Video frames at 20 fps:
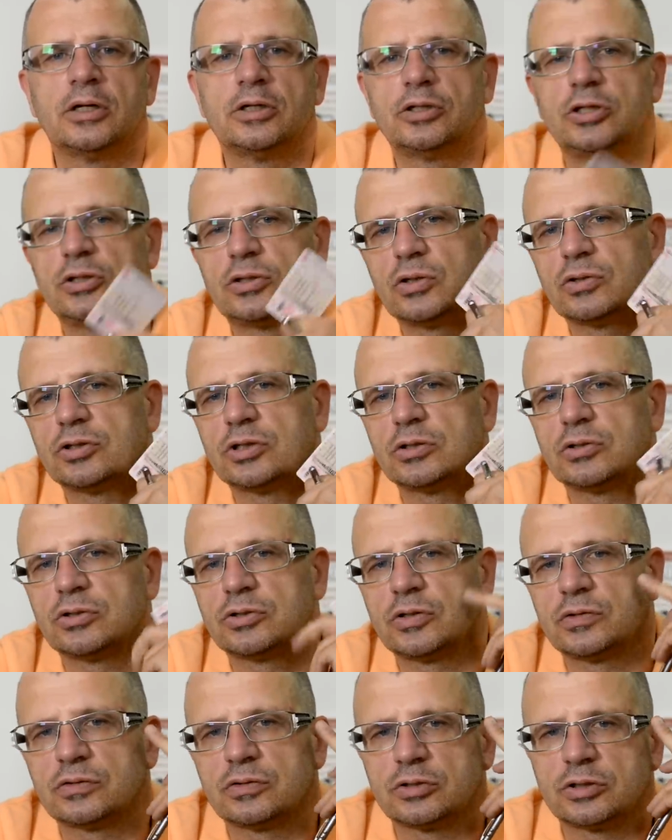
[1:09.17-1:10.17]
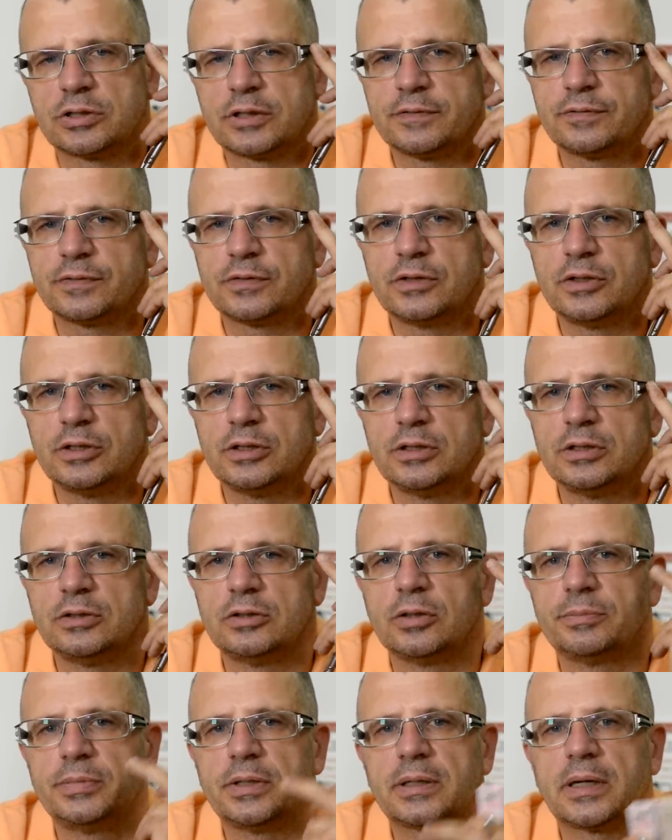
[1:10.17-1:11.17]
czy to, że noszę soczewki
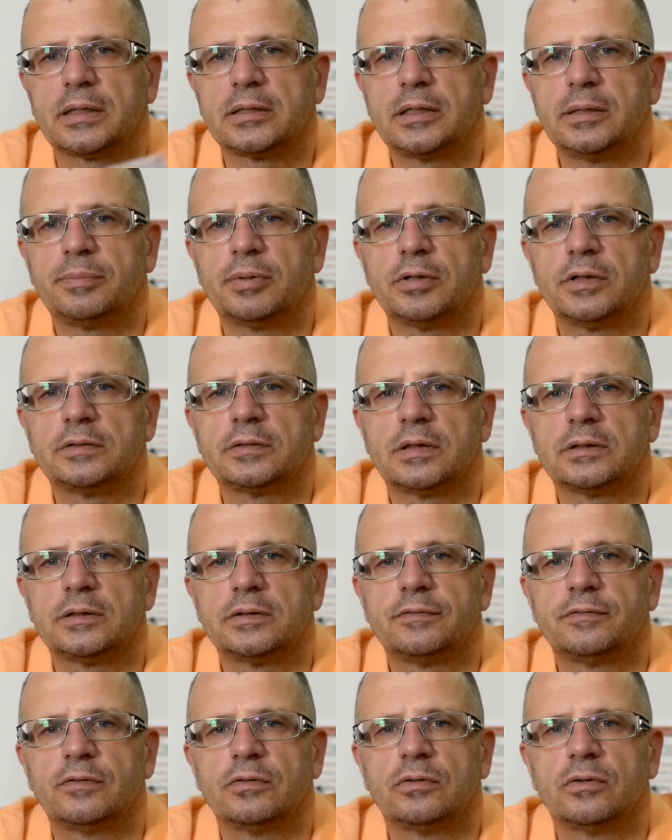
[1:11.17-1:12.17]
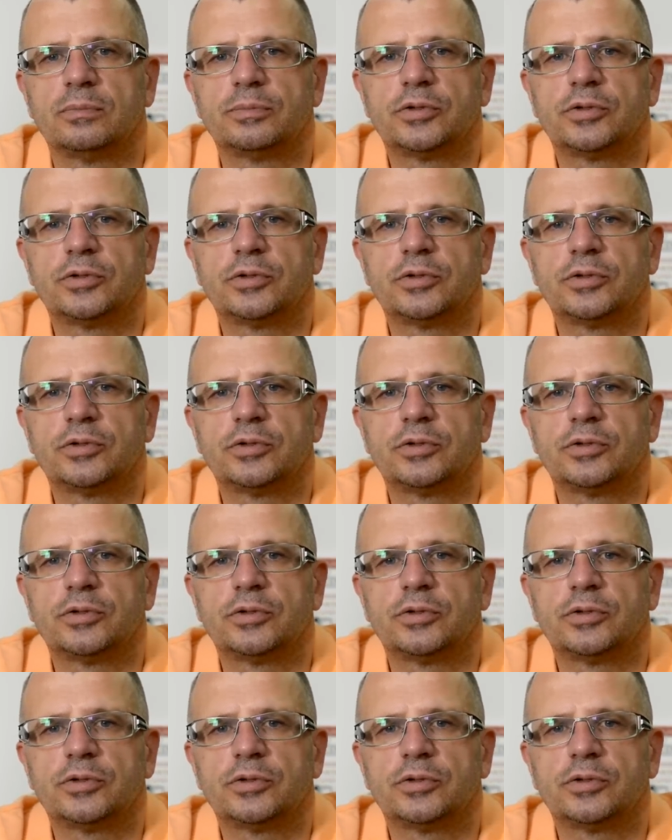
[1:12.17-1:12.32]
dobierane i polecane w,